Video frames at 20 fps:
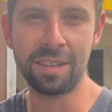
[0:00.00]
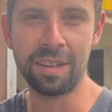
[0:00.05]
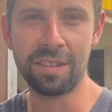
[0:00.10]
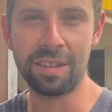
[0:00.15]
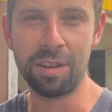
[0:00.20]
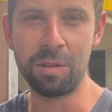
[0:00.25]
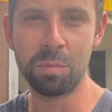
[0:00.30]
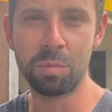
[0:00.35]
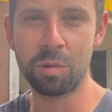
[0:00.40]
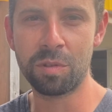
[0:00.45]
et
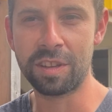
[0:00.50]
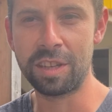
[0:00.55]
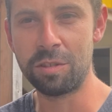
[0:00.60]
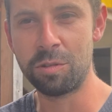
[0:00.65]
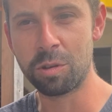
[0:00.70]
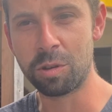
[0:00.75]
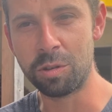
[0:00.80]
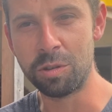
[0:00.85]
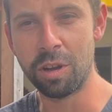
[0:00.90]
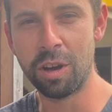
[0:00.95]
c'est une pause qui
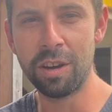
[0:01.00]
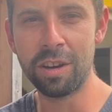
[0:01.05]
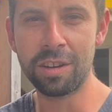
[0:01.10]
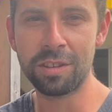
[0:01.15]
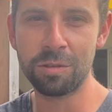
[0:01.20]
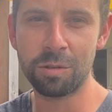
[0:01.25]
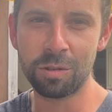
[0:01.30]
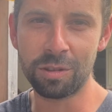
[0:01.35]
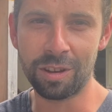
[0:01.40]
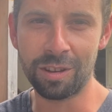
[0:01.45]
dure une heure,
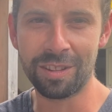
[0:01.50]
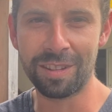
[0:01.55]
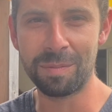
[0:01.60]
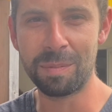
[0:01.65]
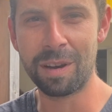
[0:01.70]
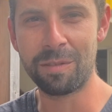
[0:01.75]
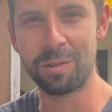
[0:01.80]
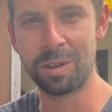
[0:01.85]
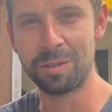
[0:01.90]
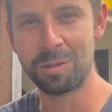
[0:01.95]
donc euh, c'est
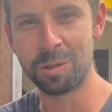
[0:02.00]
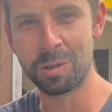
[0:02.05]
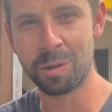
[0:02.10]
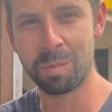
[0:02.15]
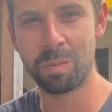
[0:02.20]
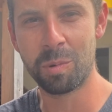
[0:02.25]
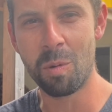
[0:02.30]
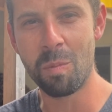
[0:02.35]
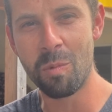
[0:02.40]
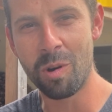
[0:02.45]
parfois dur
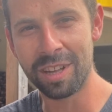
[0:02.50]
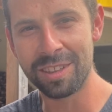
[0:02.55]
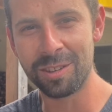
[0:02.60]
pour moi de